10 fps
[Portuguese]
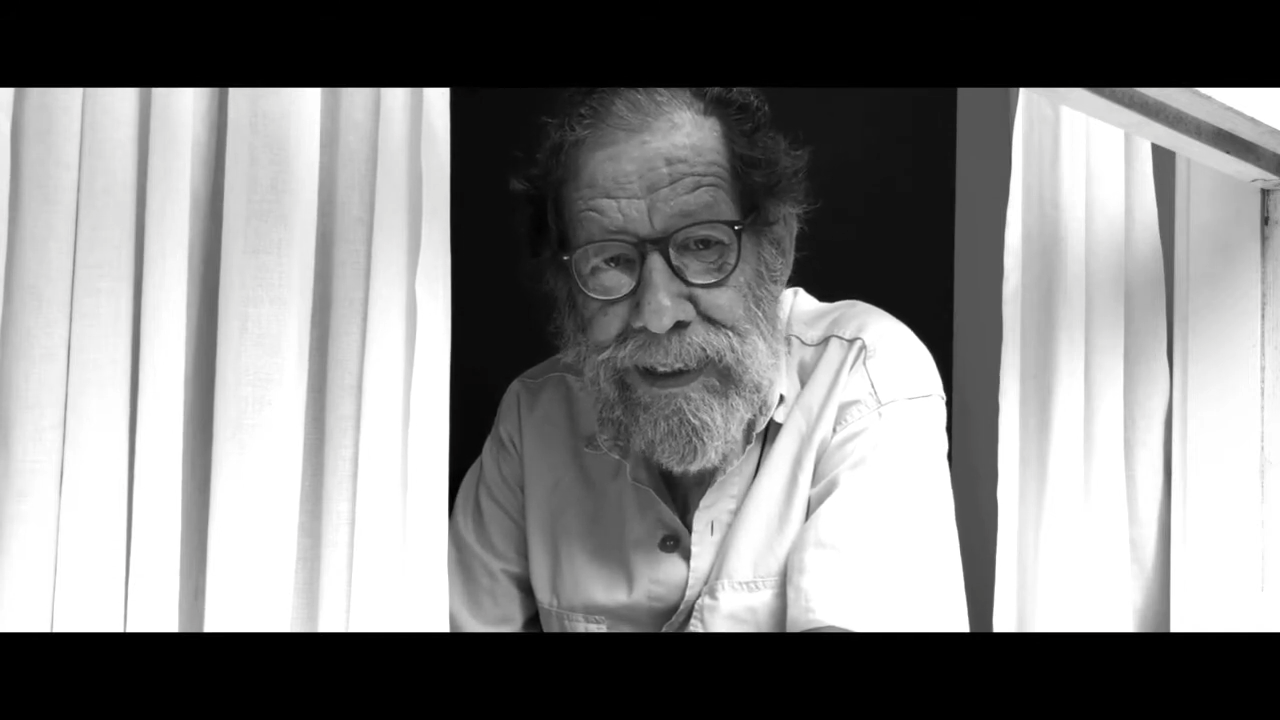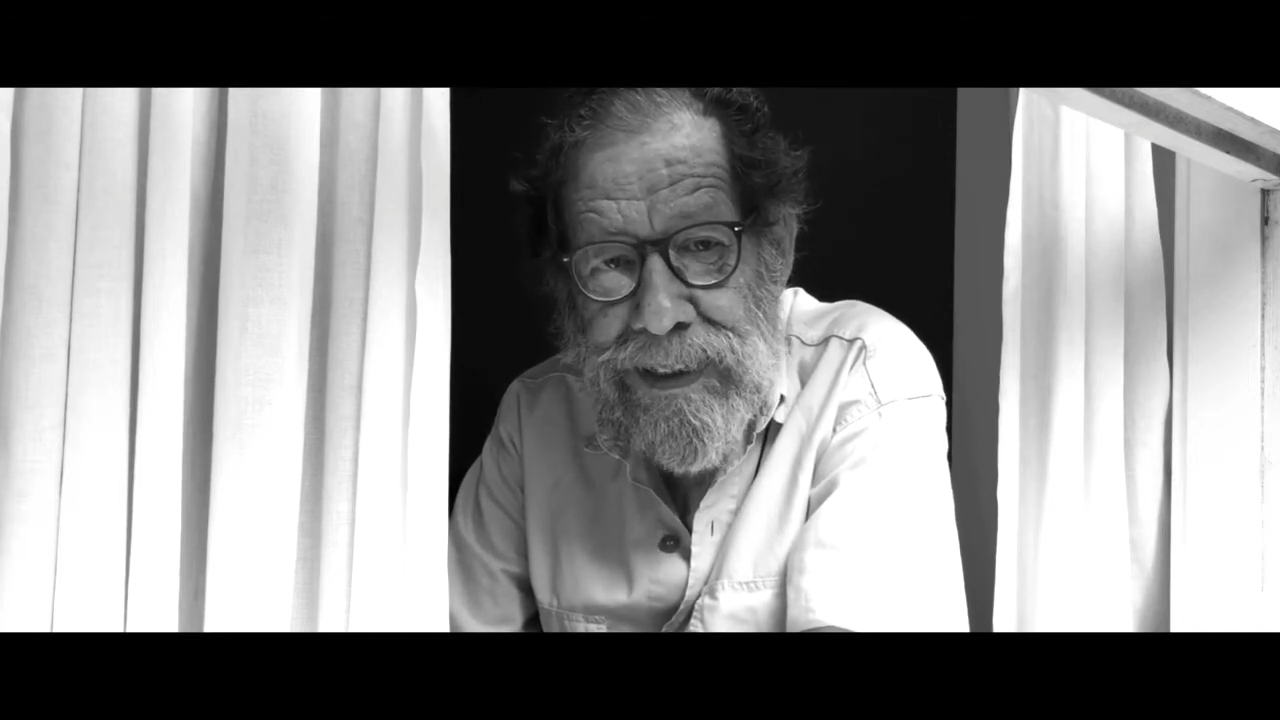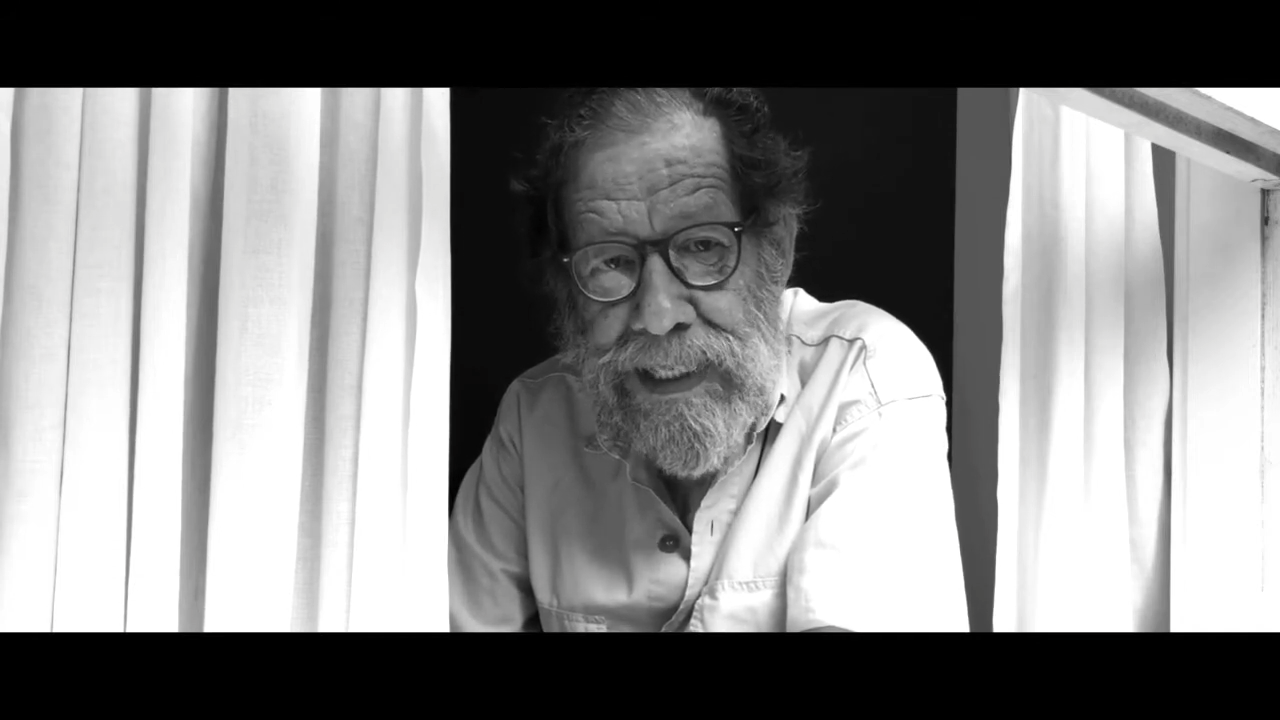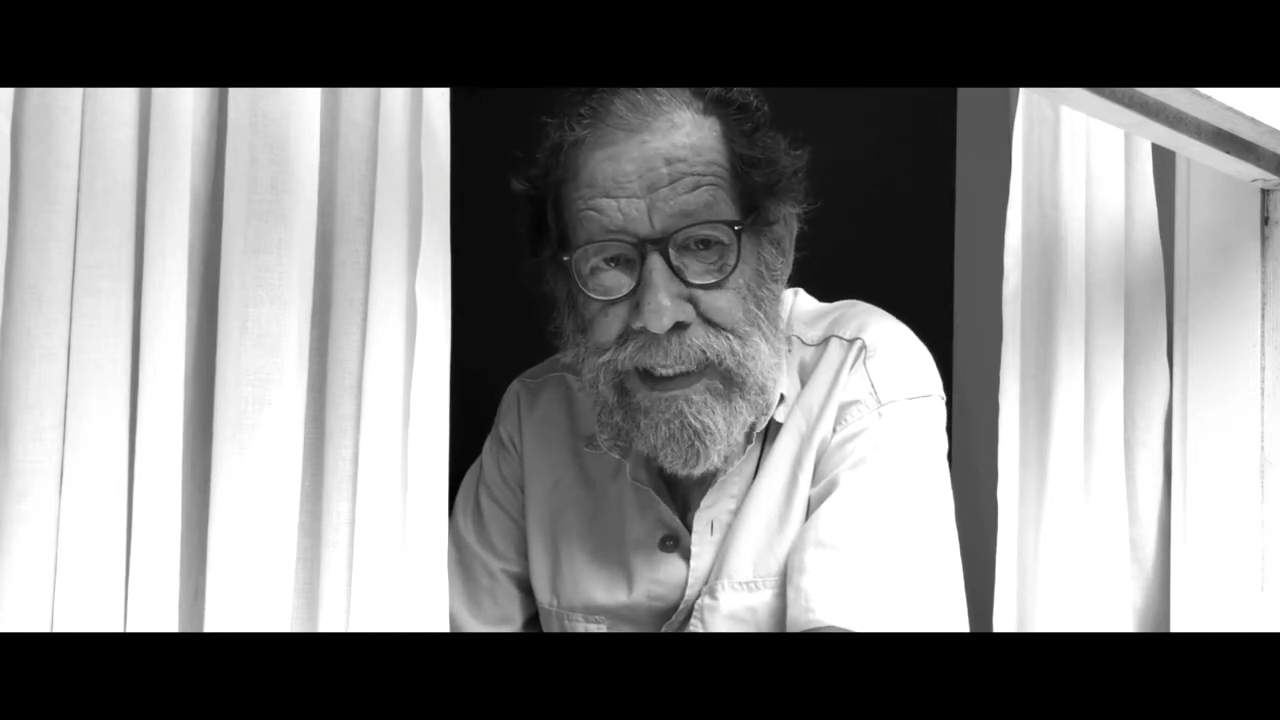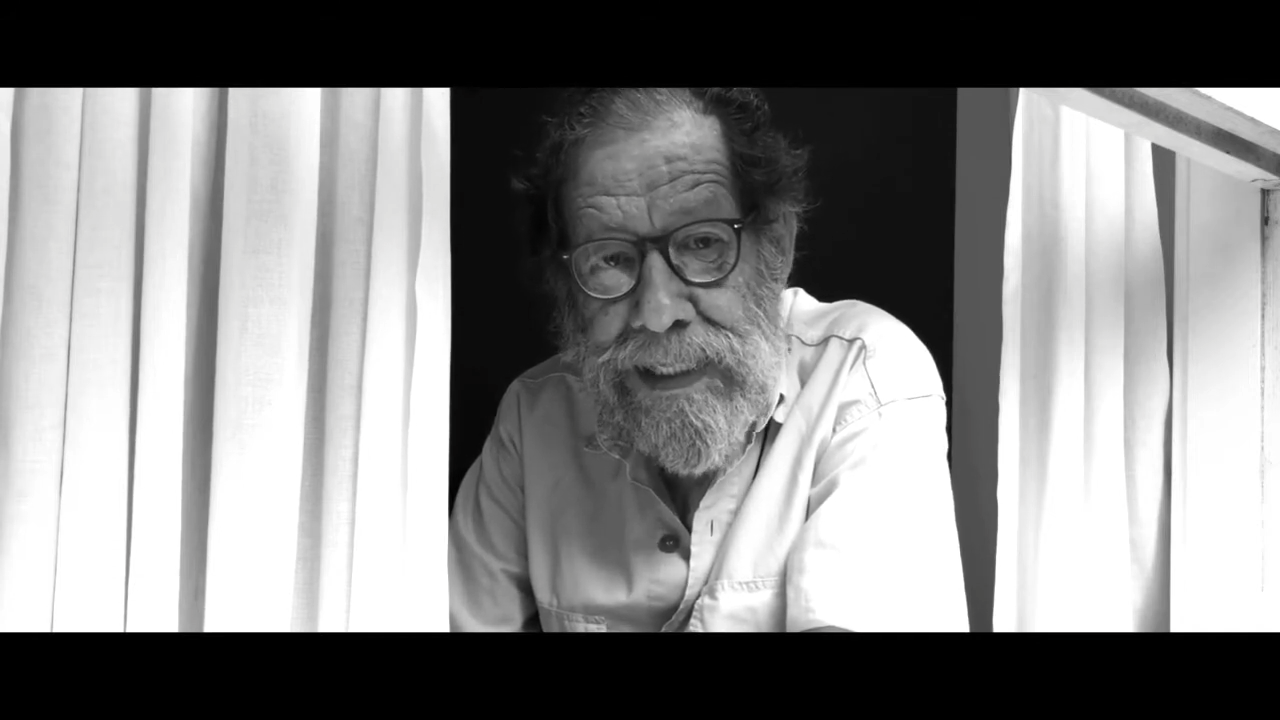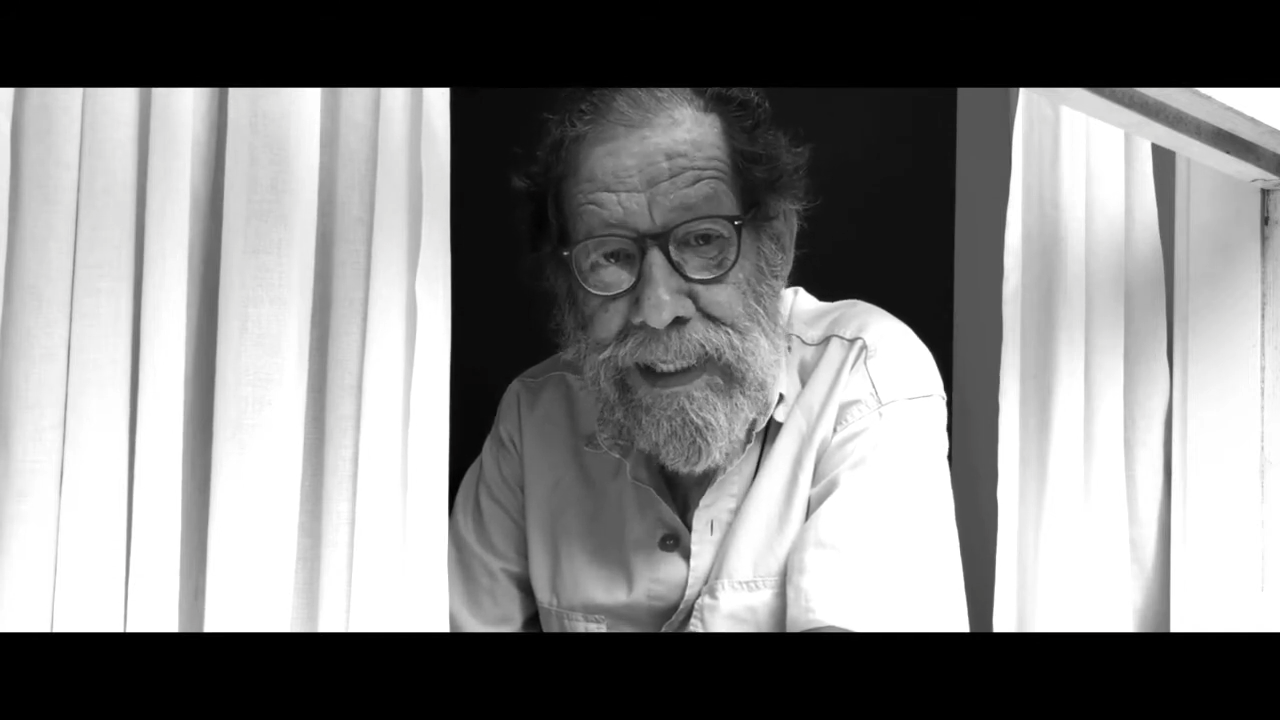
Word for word: D.